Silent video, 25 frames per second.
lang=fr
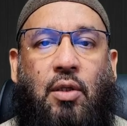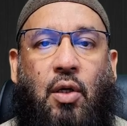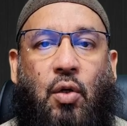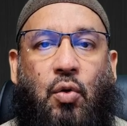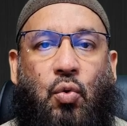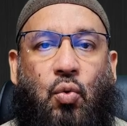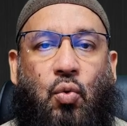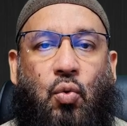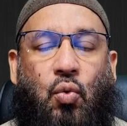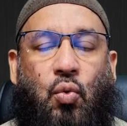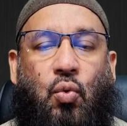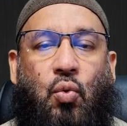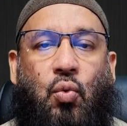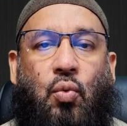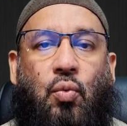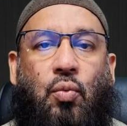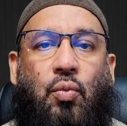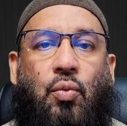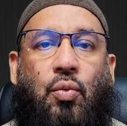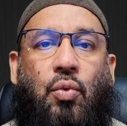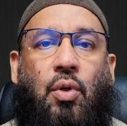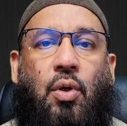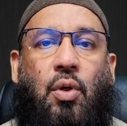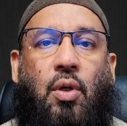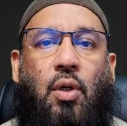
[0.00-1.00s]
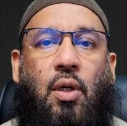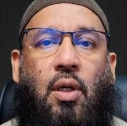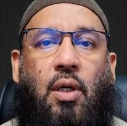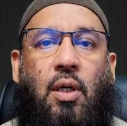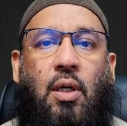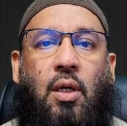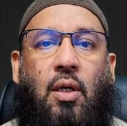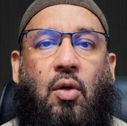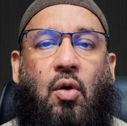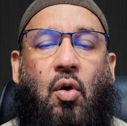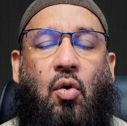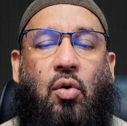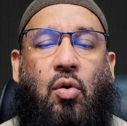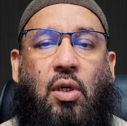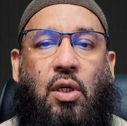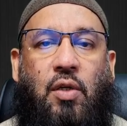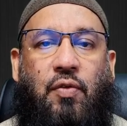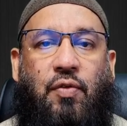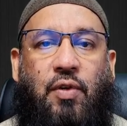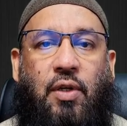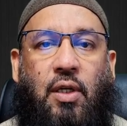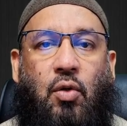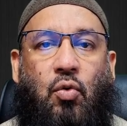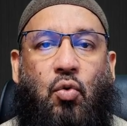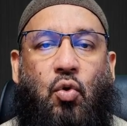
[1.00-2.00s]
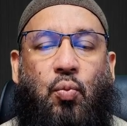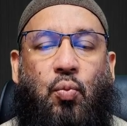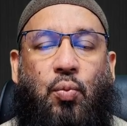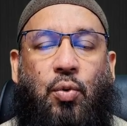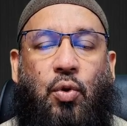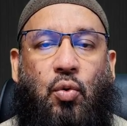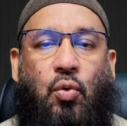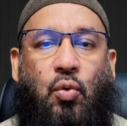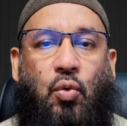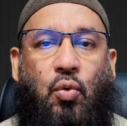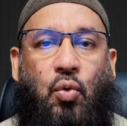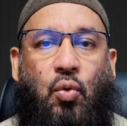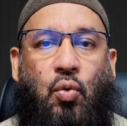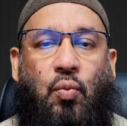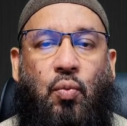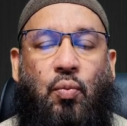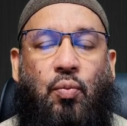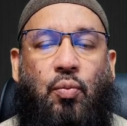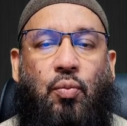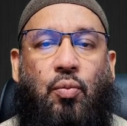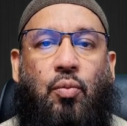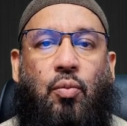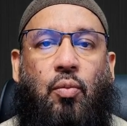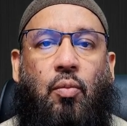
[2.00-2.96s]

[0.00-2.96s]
al-daruku et quand on levé depuis Roukou,